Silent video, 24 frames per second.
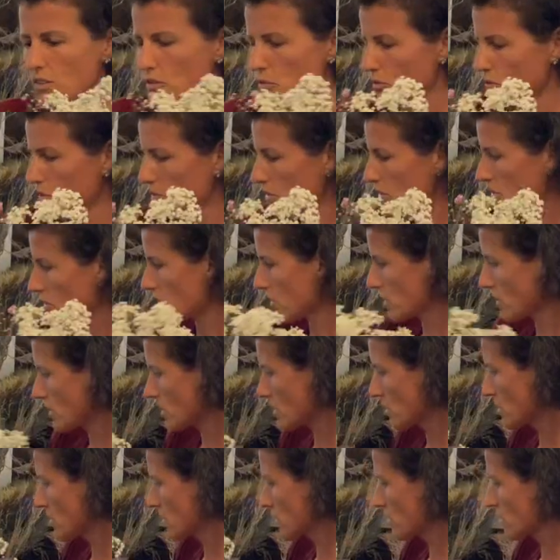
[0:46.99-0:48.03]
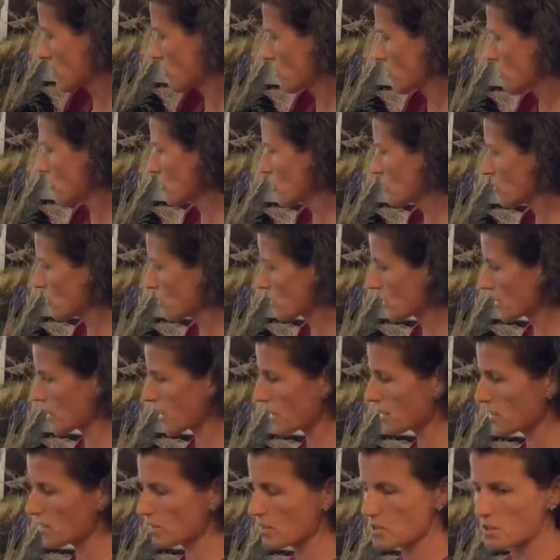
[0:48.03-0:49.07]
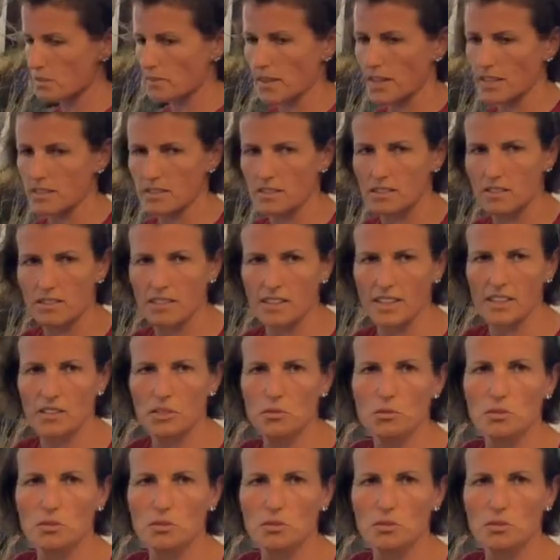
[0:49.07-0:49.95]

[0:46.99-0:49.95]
Und äh, so, gleich geht's weiter. Kleine